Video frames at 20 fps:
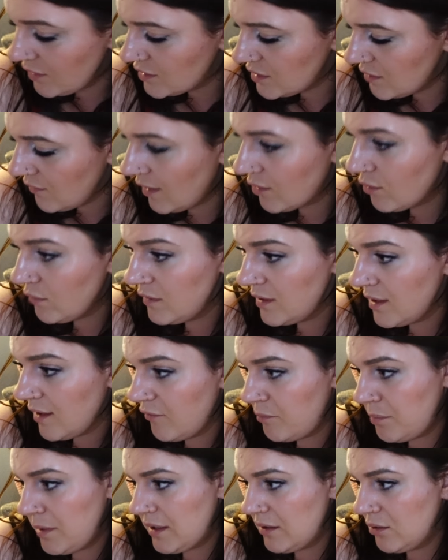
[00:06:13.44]
i Siwarowi da
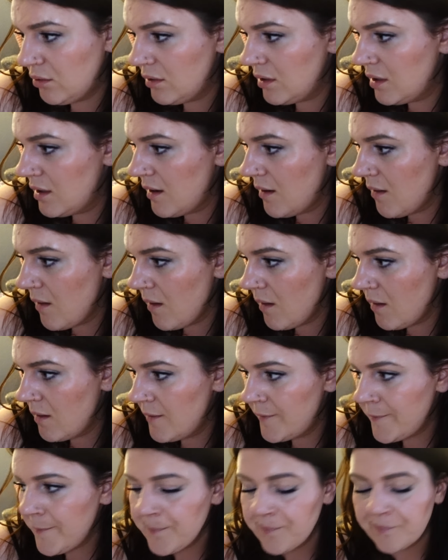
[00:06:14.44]
w pierdol.
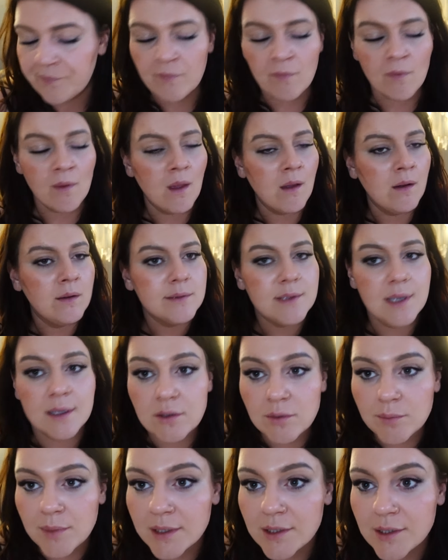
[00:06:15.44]

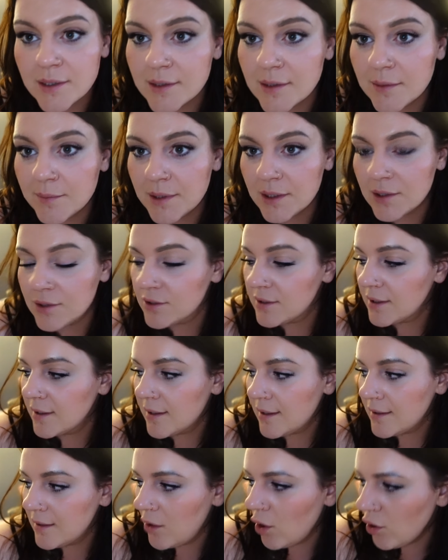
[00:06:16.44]
Tato ma czasem też
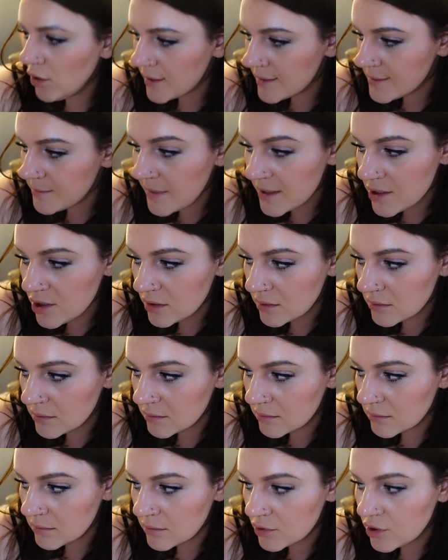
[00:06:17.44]
zagrania. Okres masz?
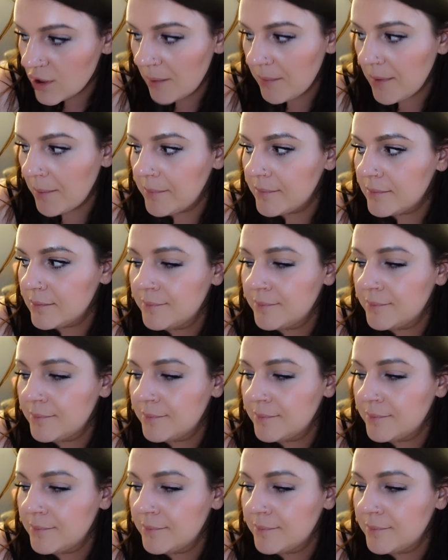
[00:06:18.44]
Czy ja mam?